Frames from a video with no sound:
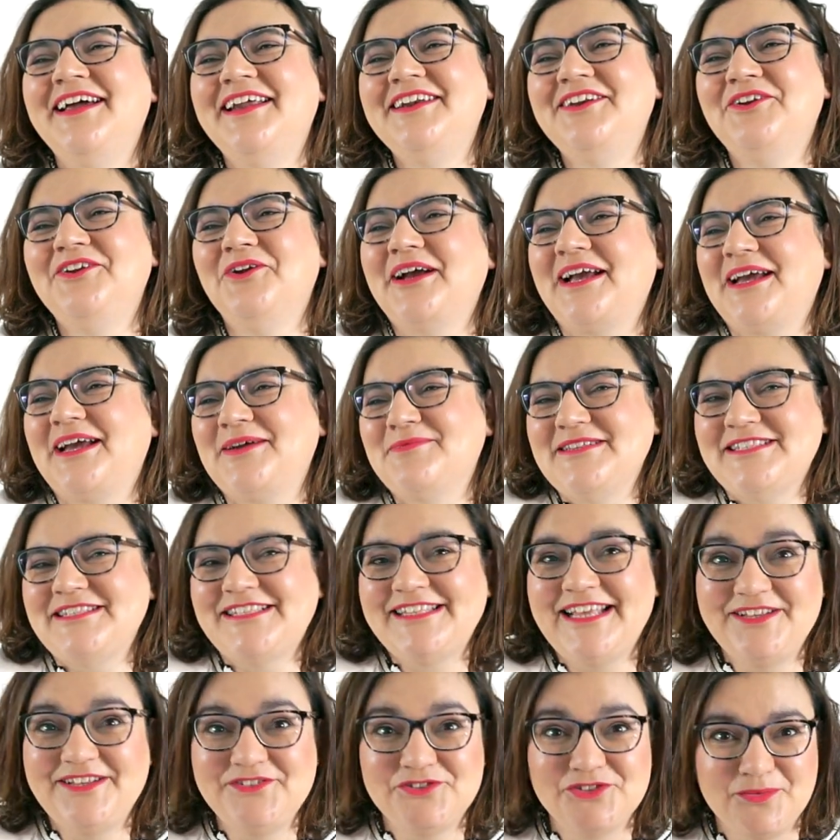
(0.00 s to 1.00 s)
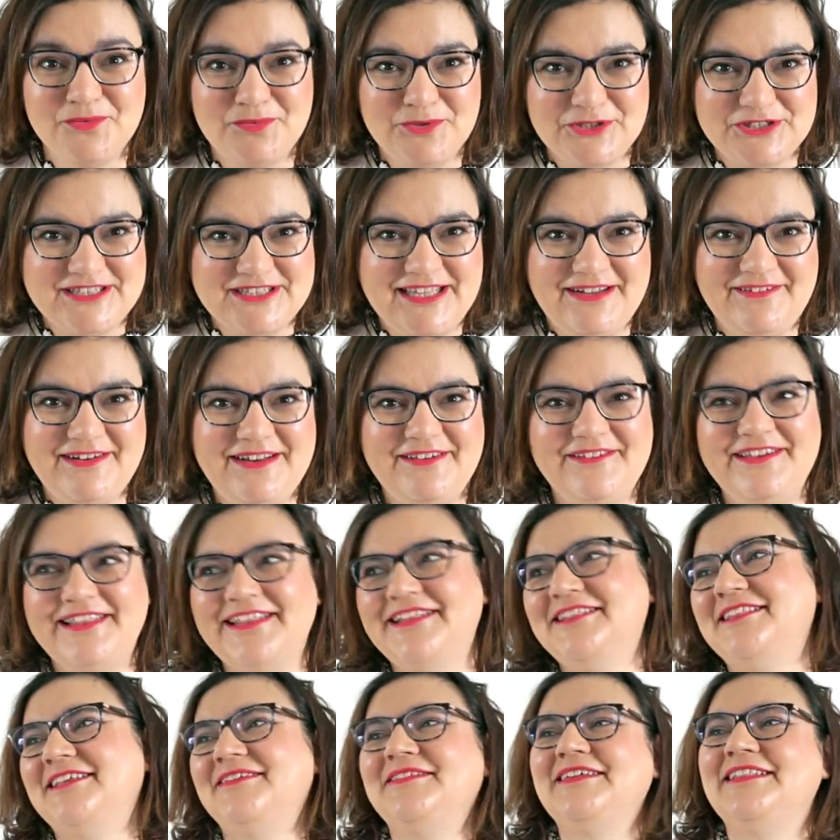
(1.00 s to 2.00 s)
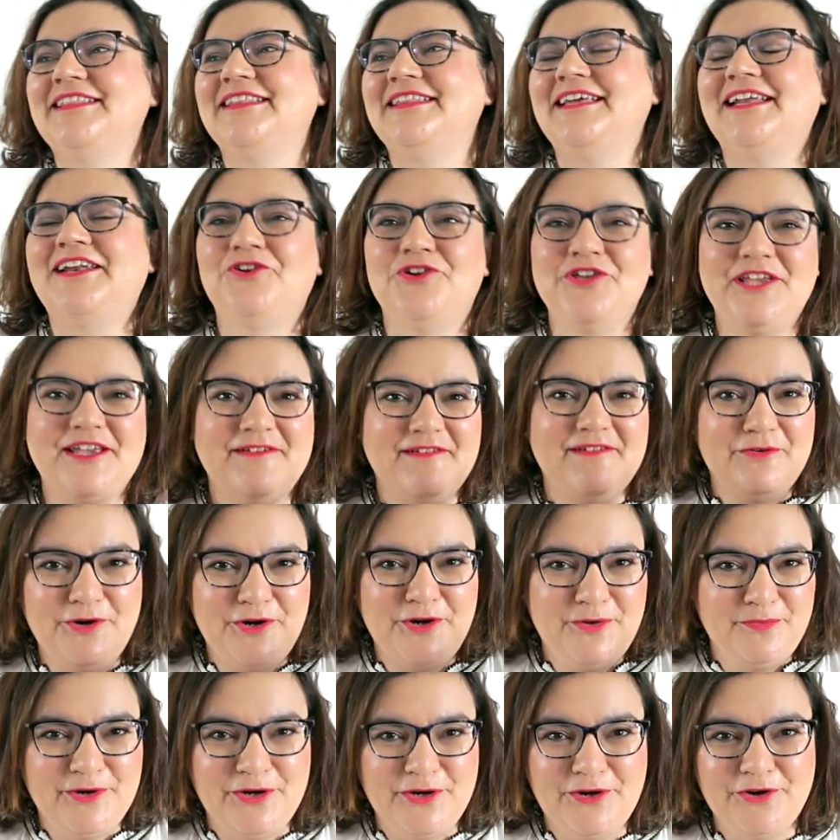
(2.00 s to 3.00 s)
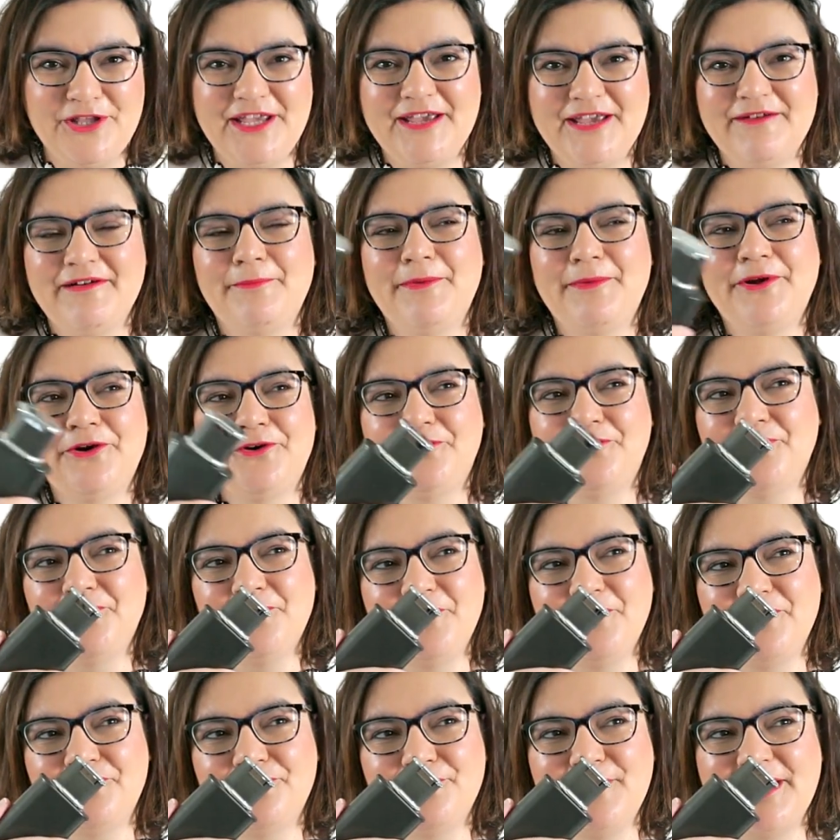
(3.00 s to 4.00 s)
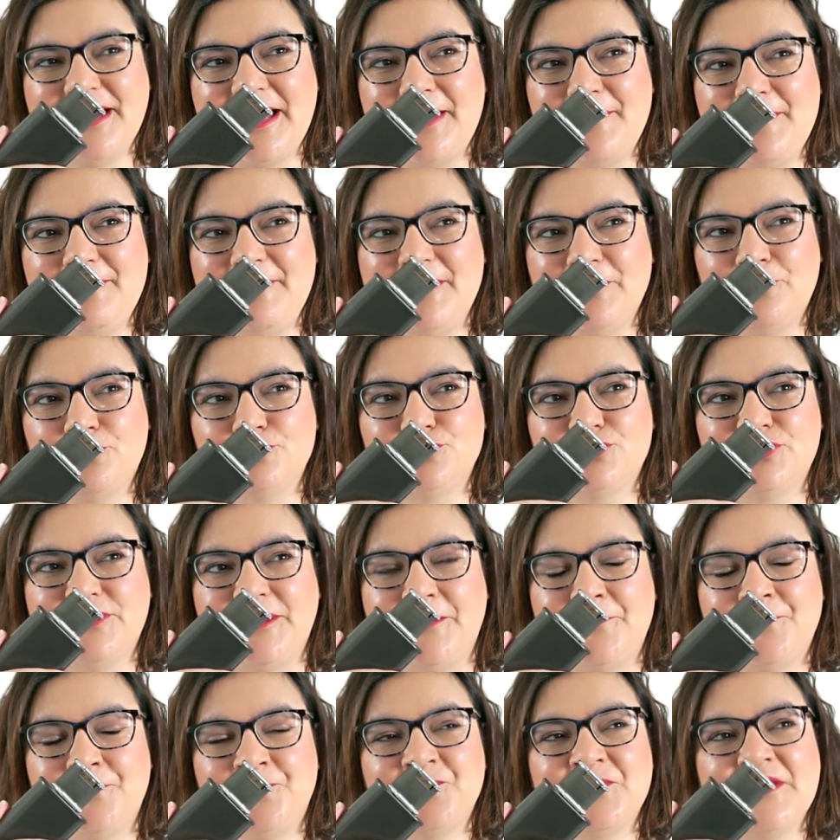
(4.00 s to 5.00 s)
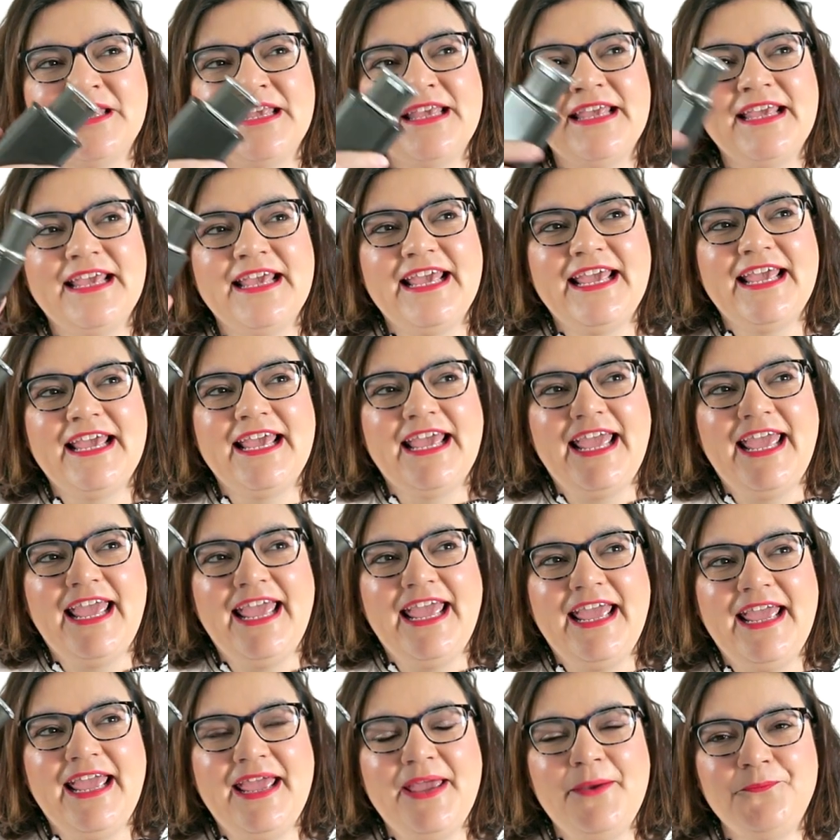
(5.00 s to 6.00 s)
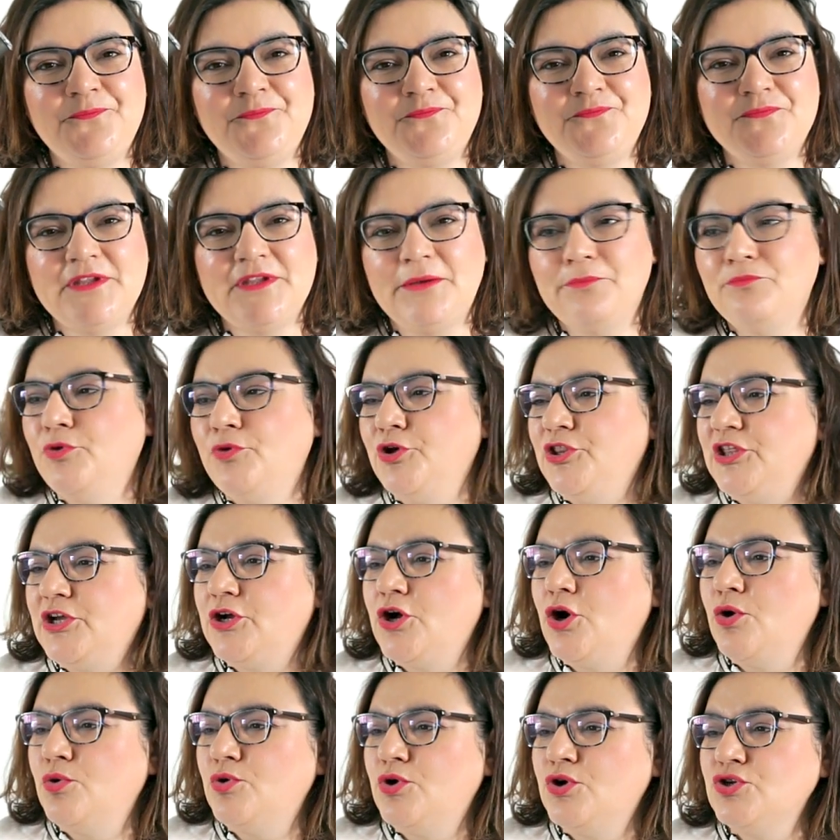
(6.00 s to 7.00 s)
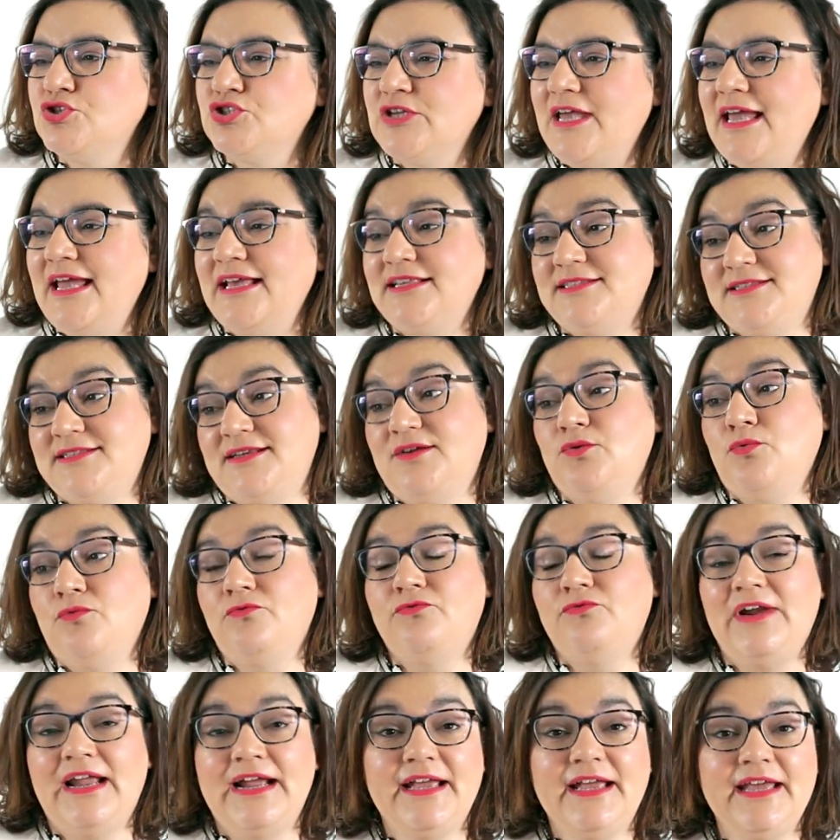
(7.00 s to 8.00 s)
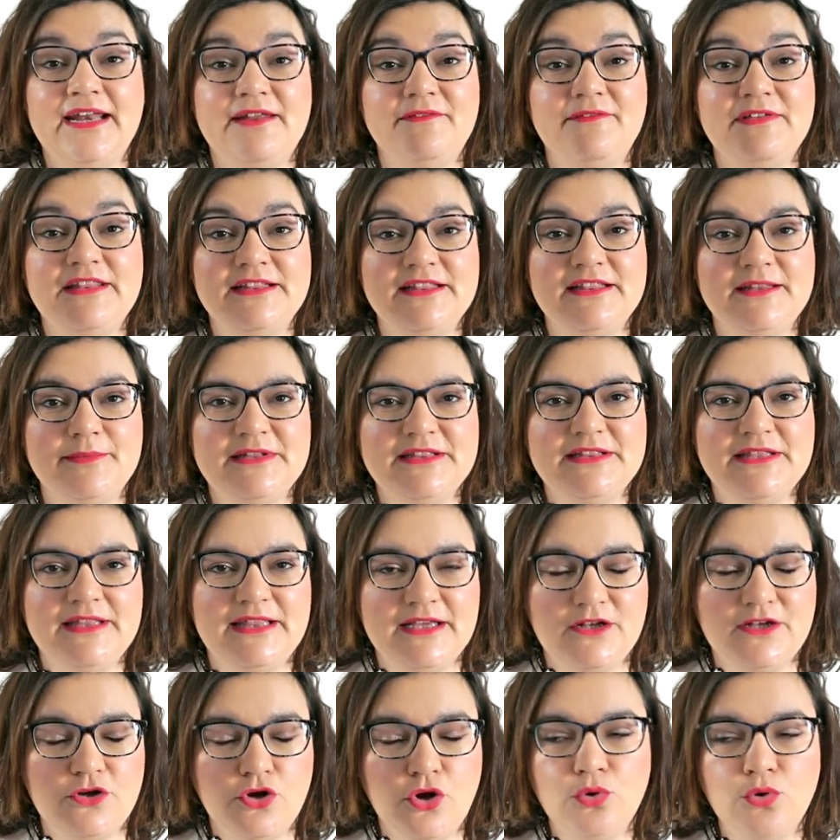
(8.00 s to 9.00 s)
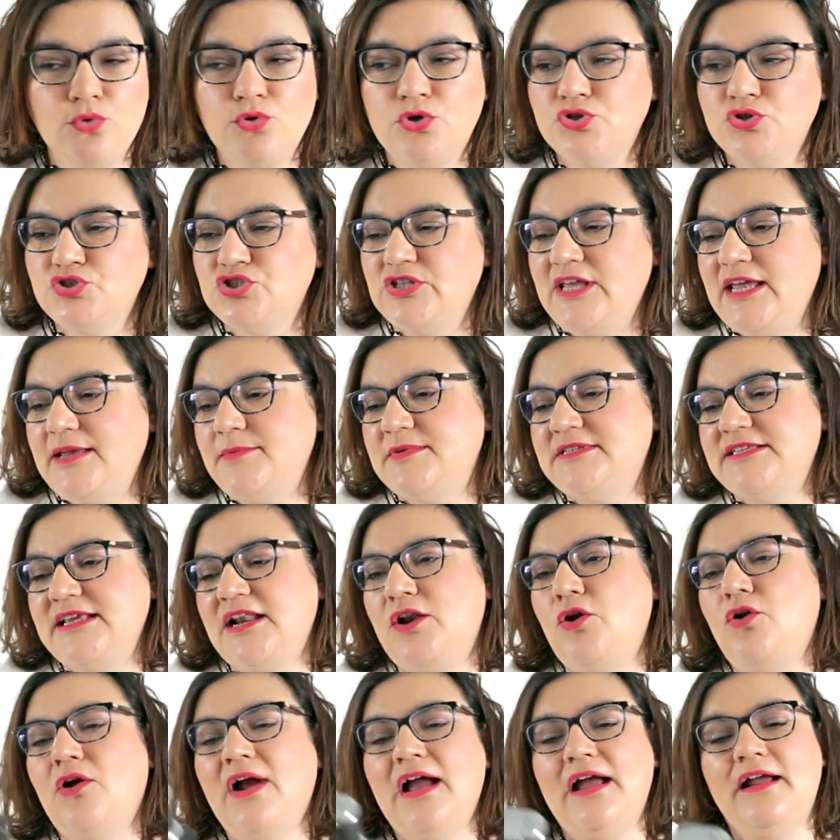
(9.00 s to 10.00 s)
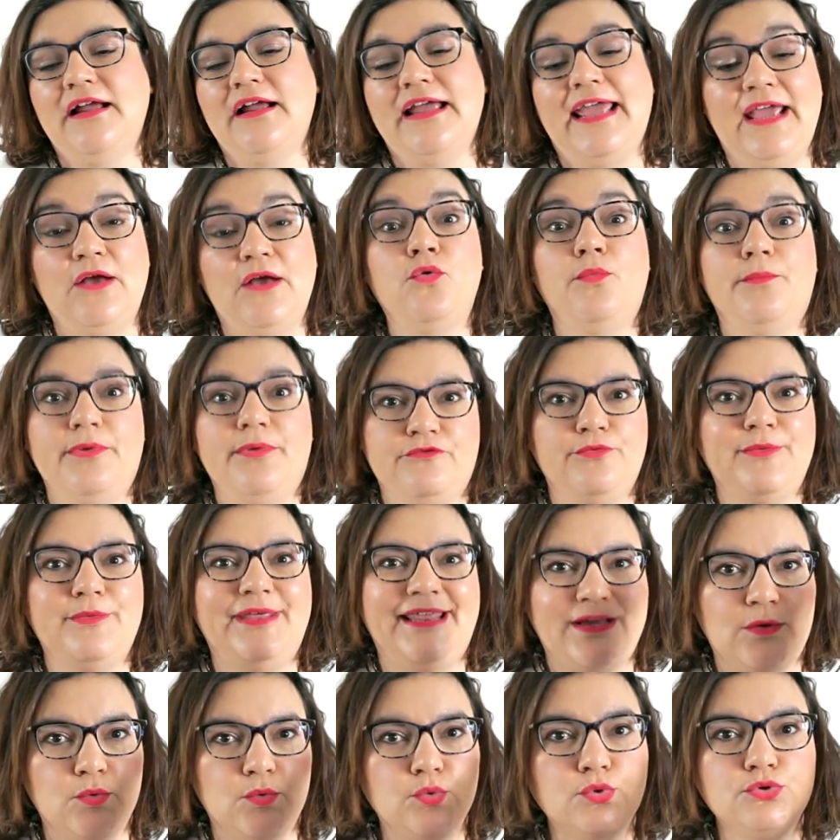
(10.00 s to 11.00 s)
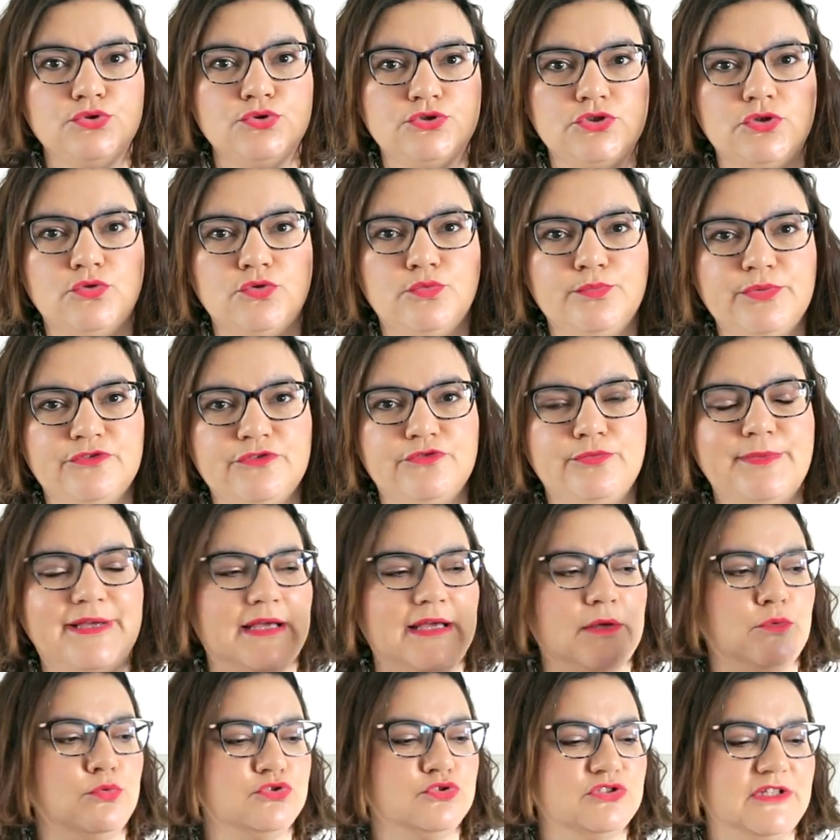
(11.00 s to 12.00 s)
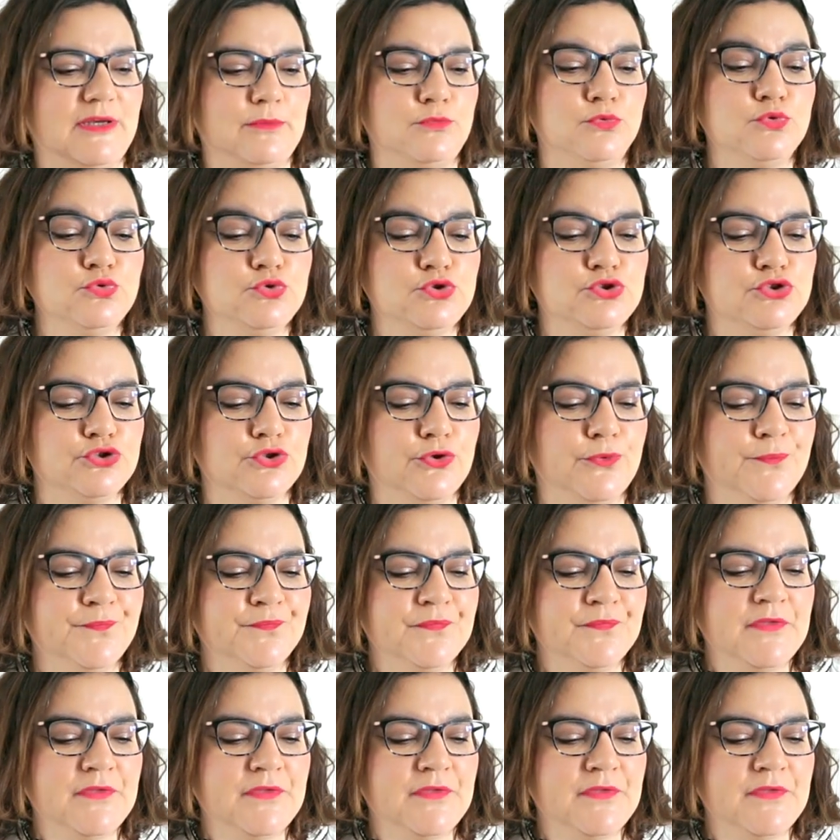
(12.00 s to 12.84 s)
No es que me sea insoportable, evidentemente, lo lleva, bueno, pues lo lleva, pero no es un perfume que a mí me guste. Em, Body couros es un flanker, evidentemente, de Kouros, de Yves Saint Laurent. Es un perfume de culto, es un perfume que gusta mucho.